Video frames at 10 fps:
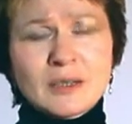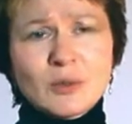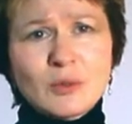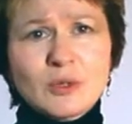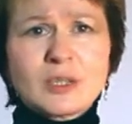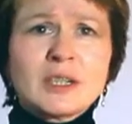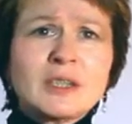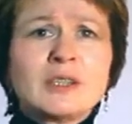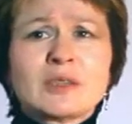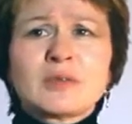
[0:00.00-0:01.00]
такое вот
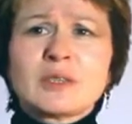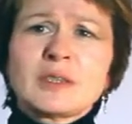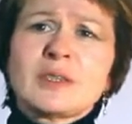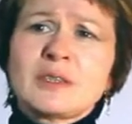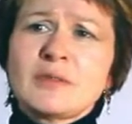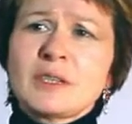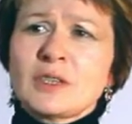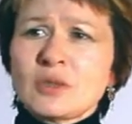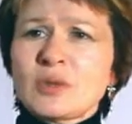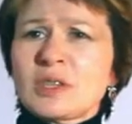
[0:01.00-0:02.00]
кокетство, когда
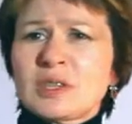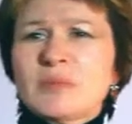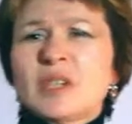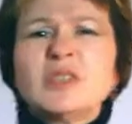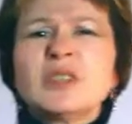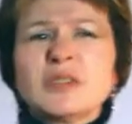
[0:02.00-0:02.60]
говорят, что я там, я